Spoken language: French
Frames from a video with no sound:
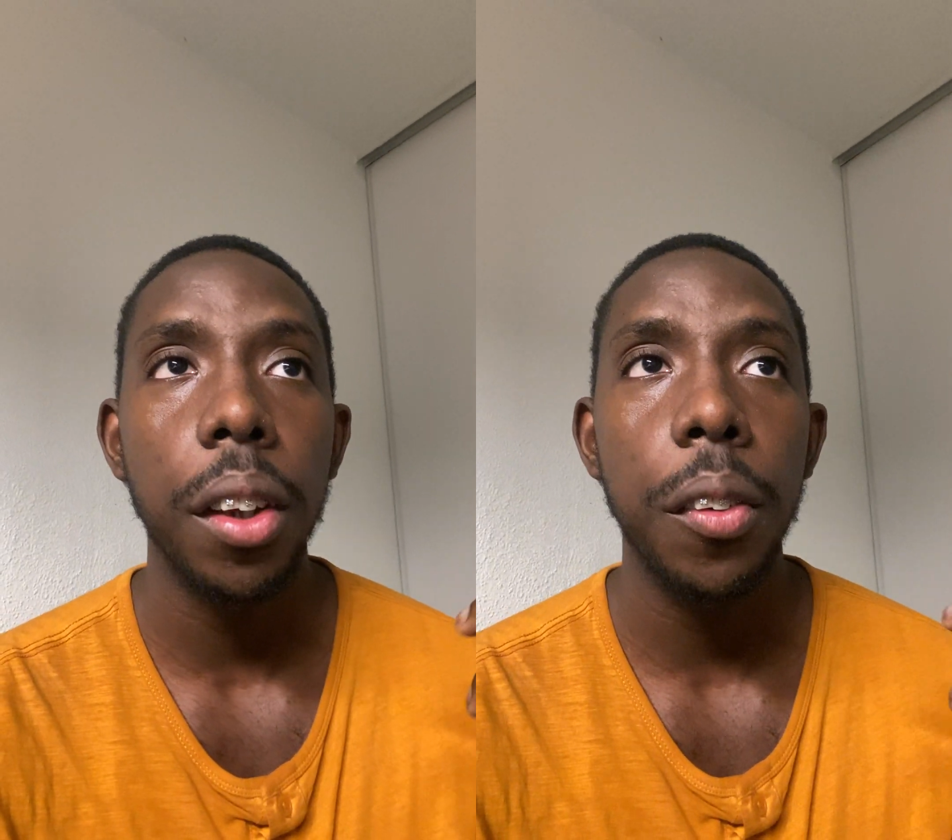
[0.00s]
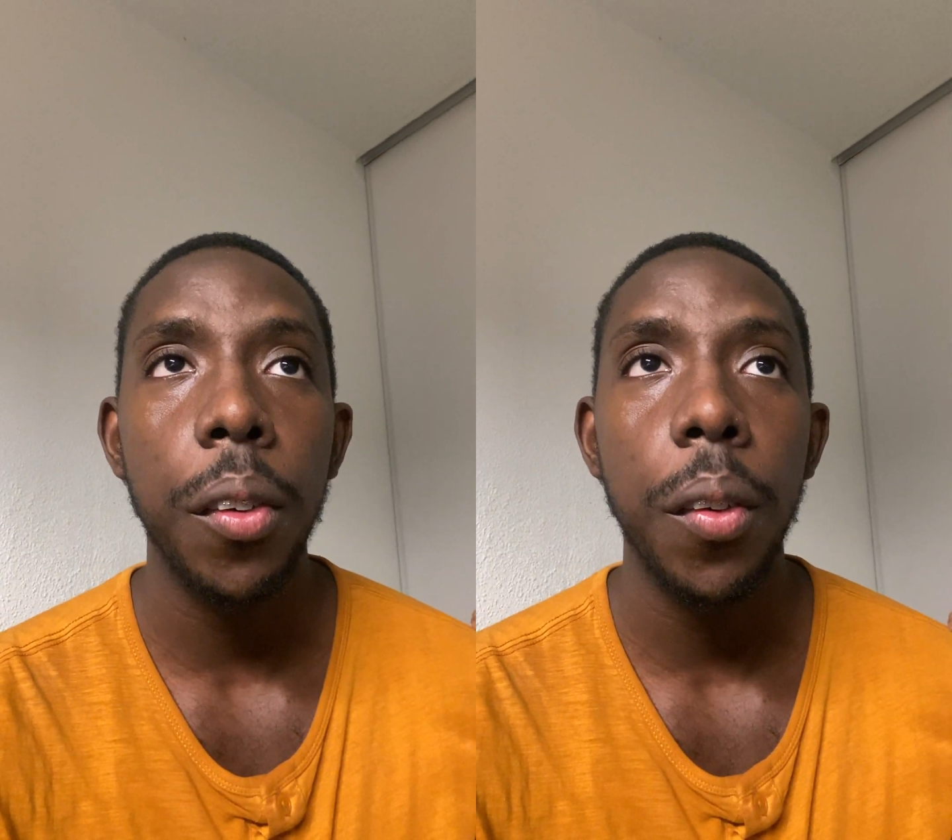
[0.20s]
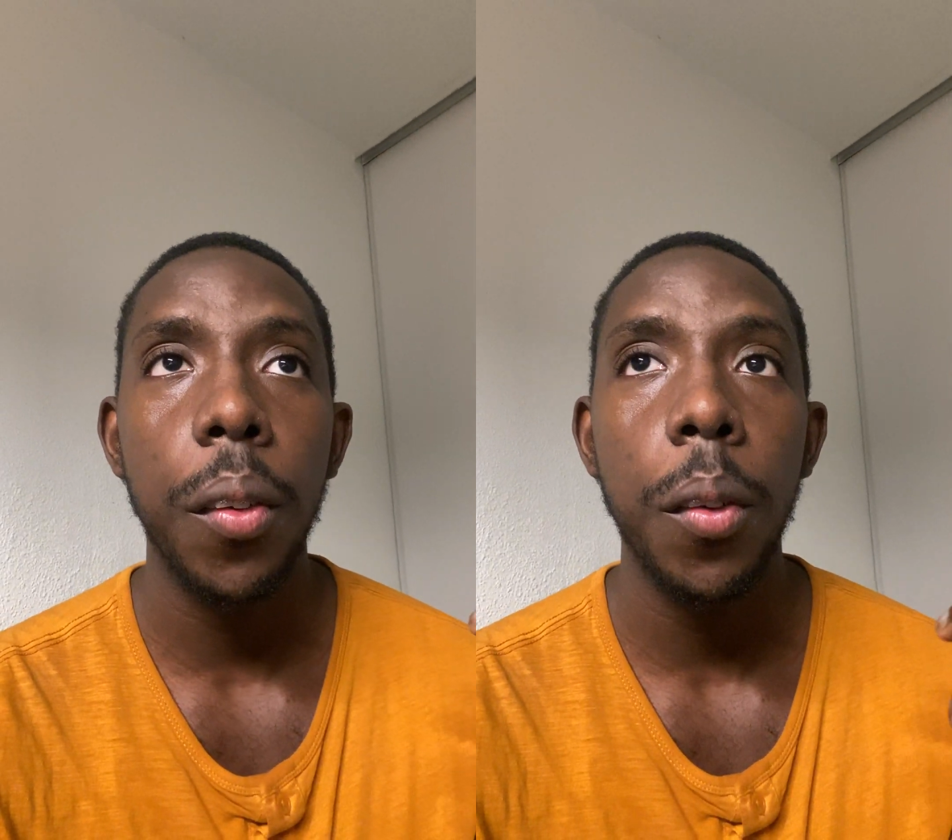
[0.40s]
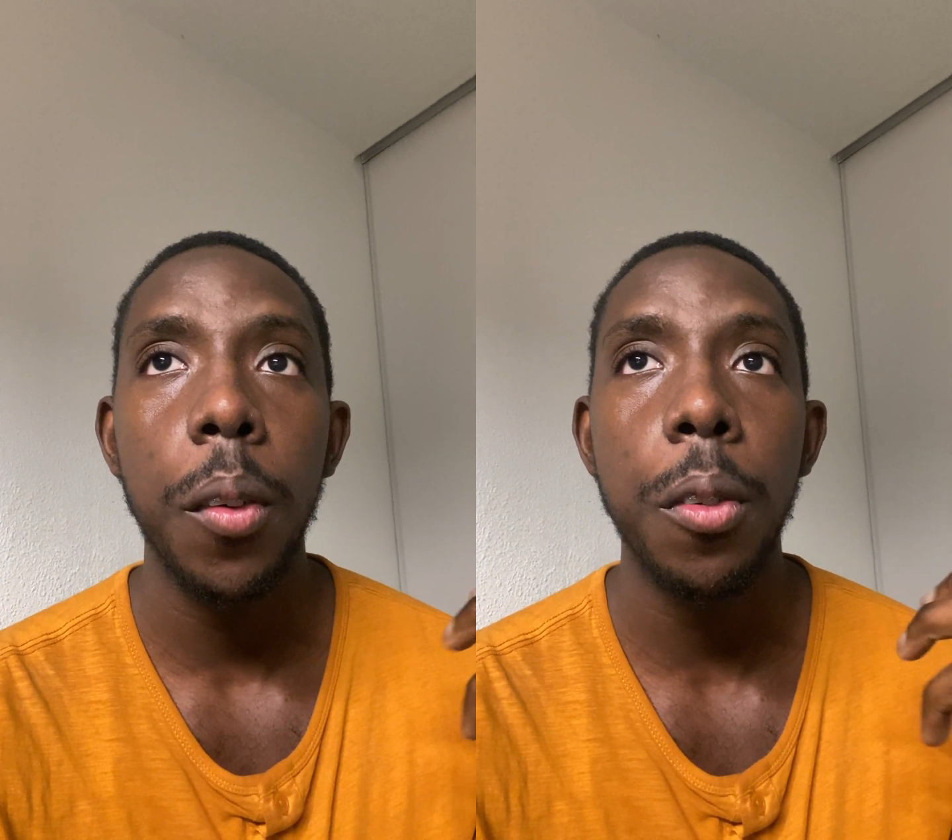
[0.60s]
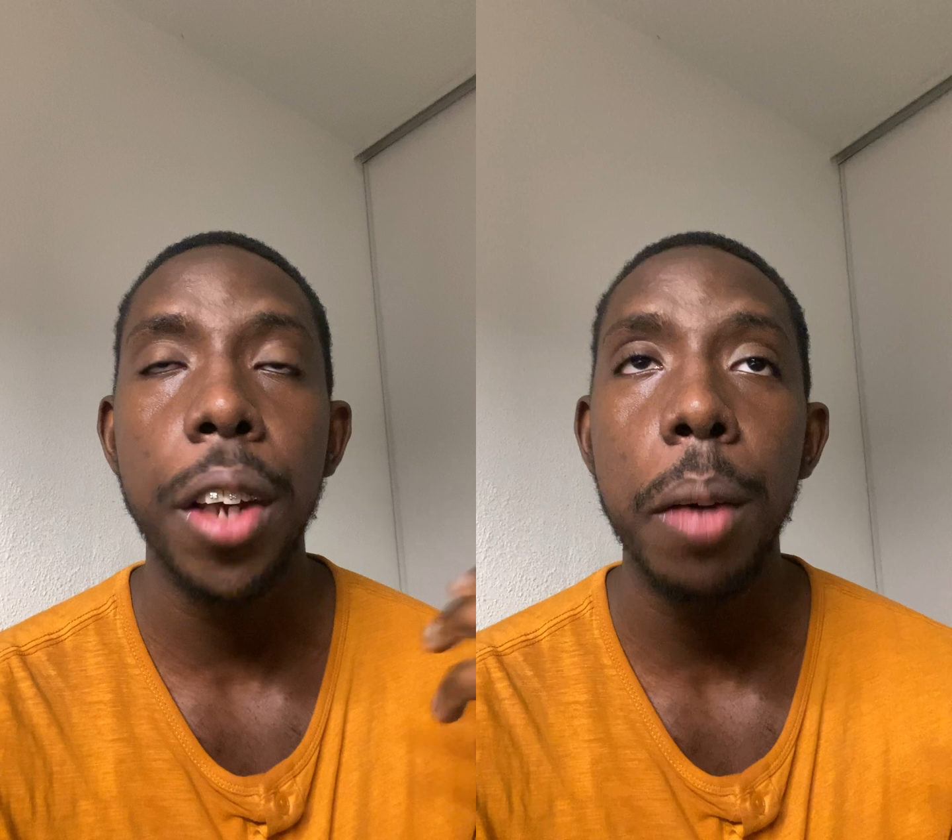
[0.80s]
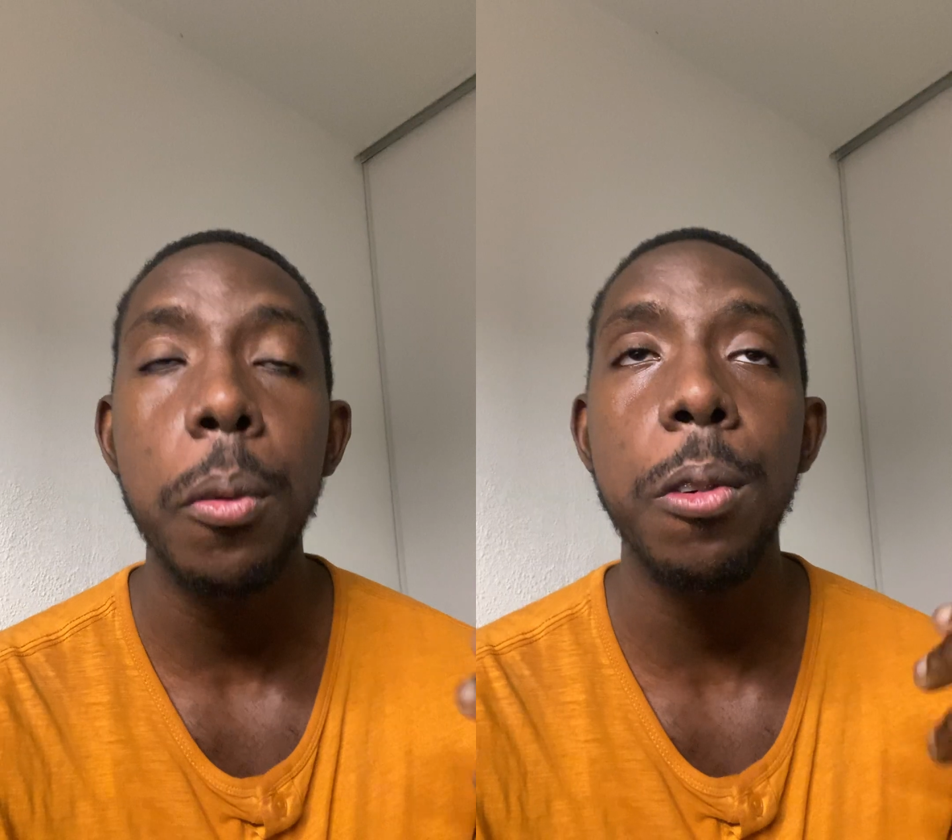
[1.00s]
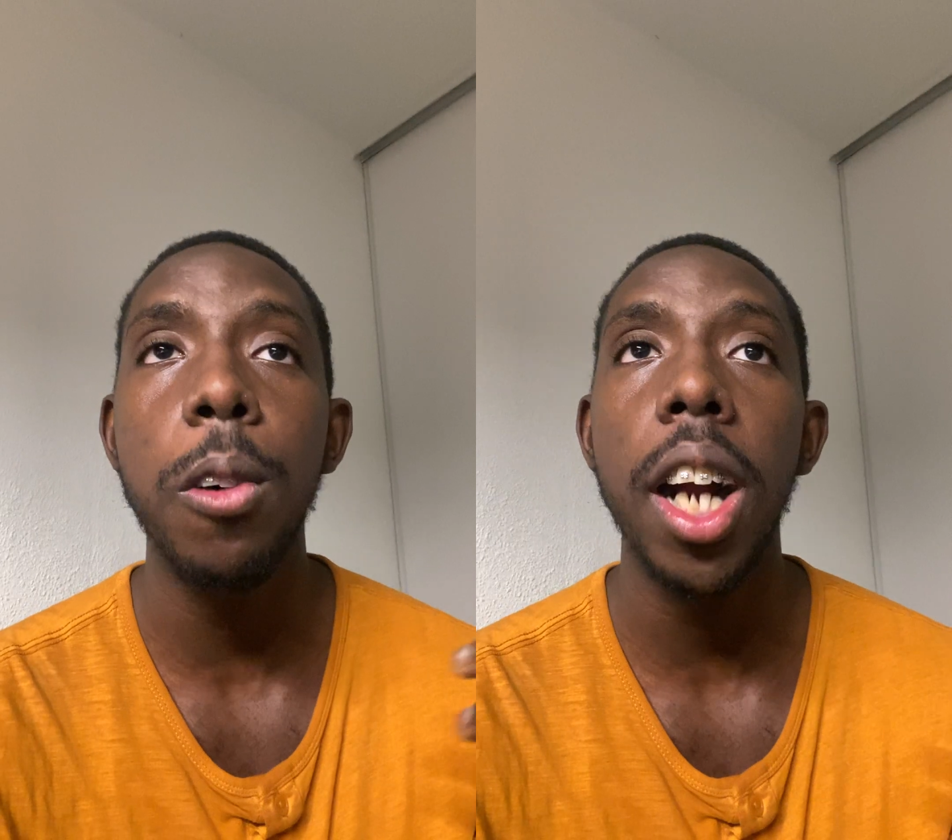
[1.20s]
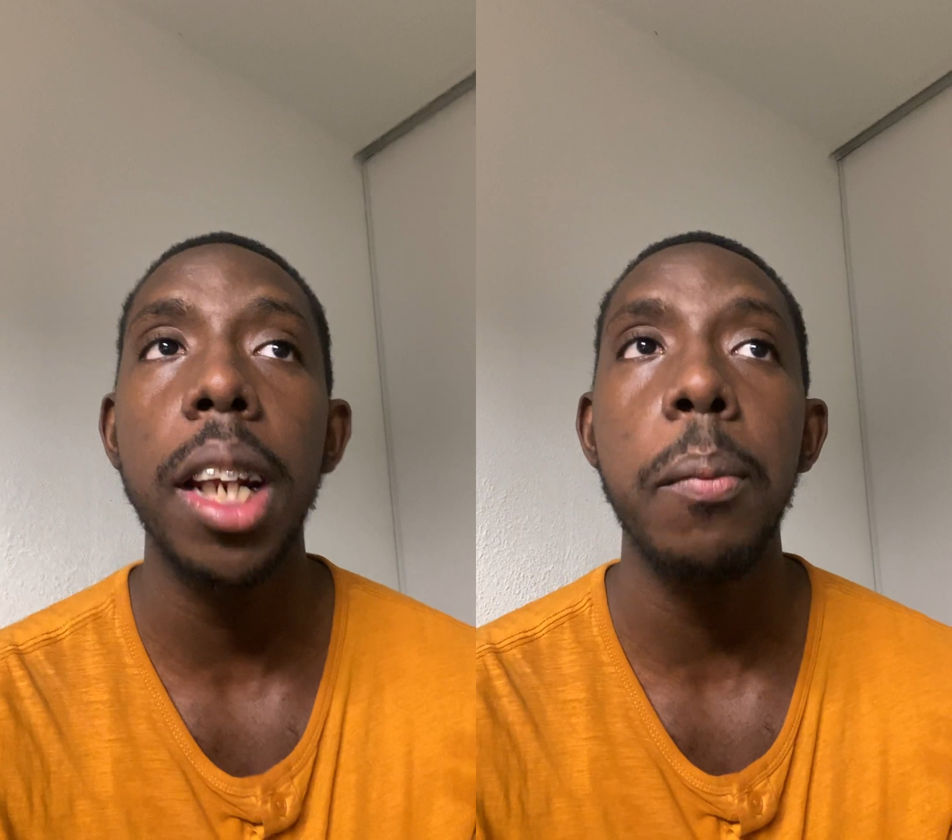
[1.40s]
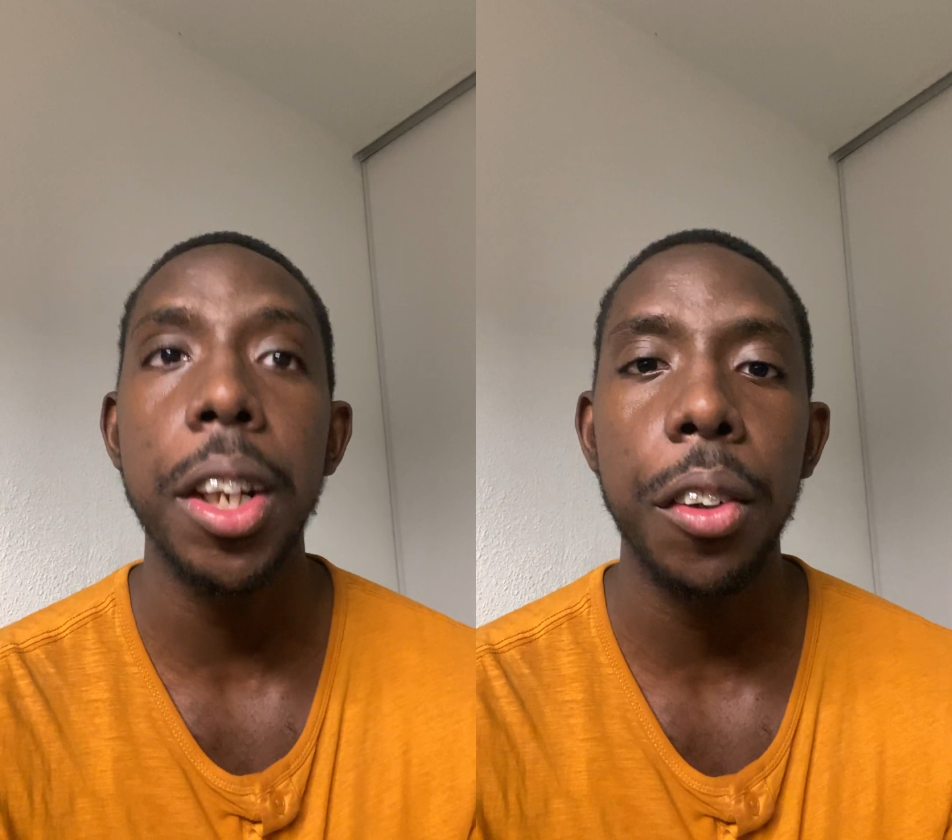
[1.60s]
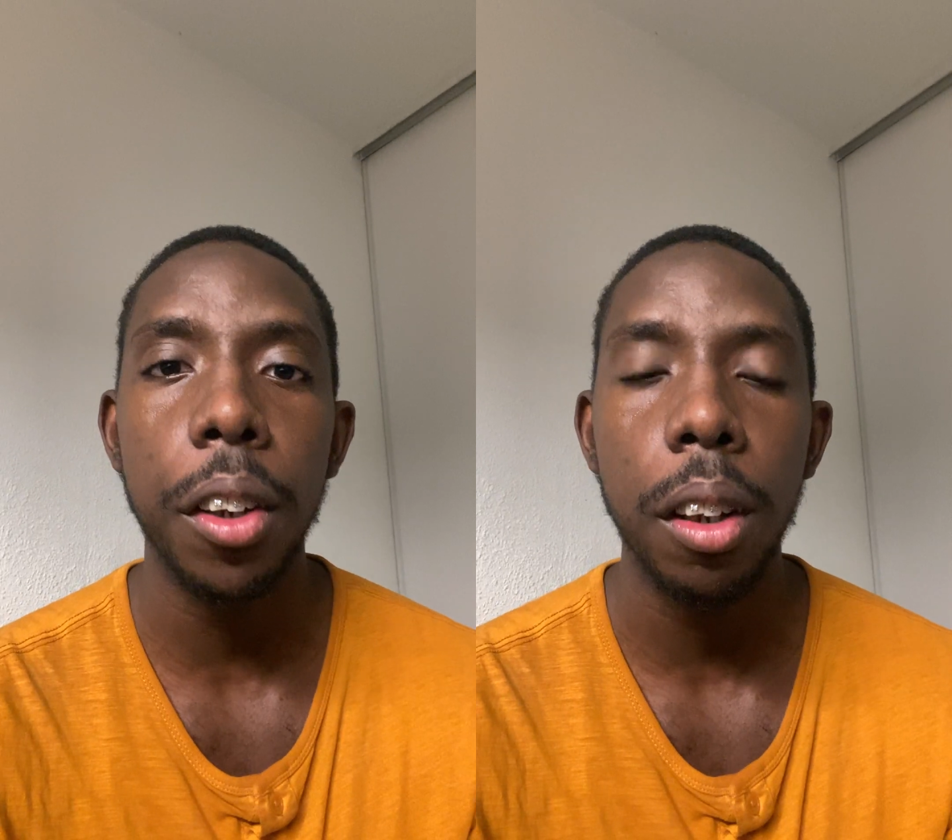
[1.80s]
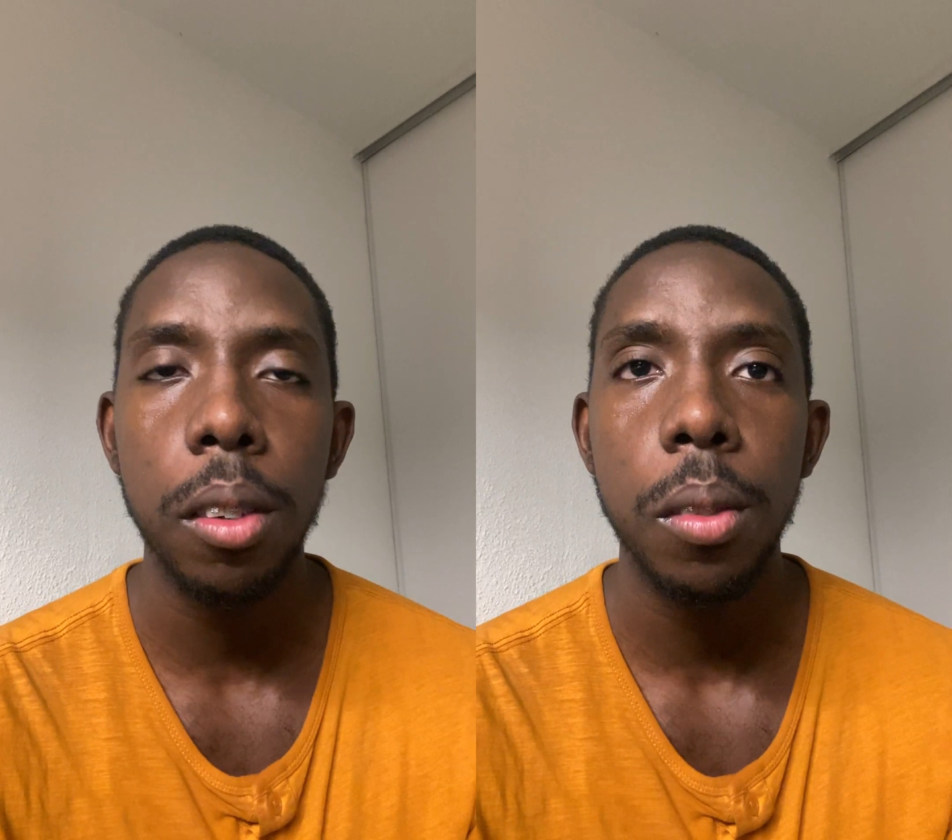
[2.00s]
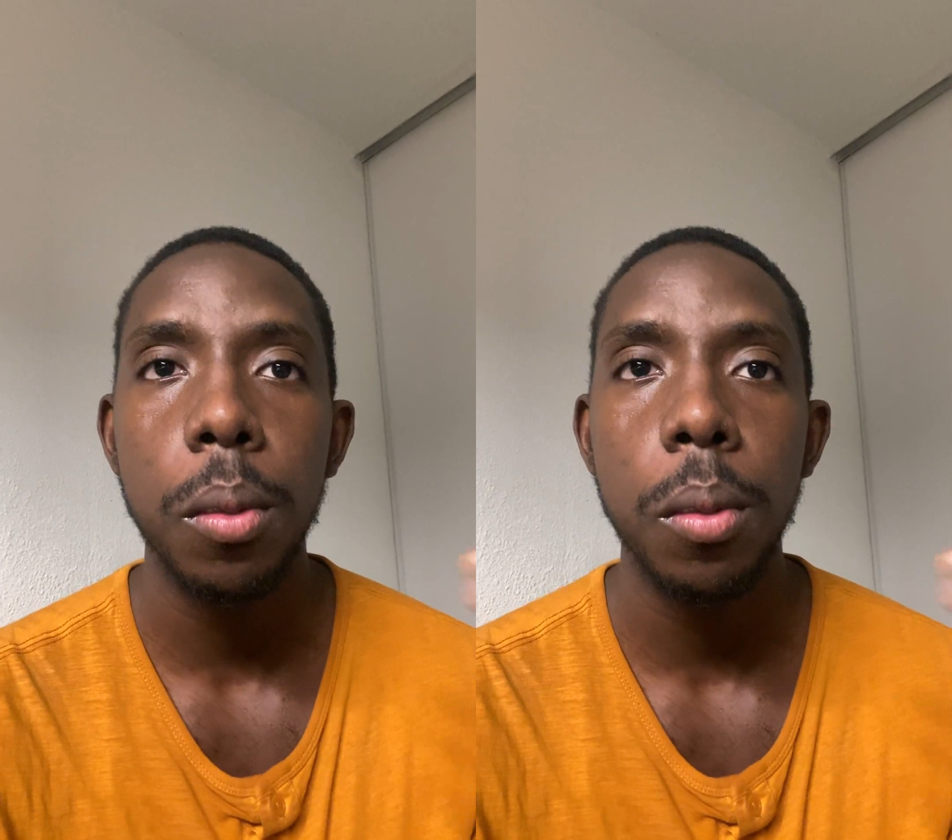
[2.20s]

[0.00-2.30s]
de faire mouvoir les médecins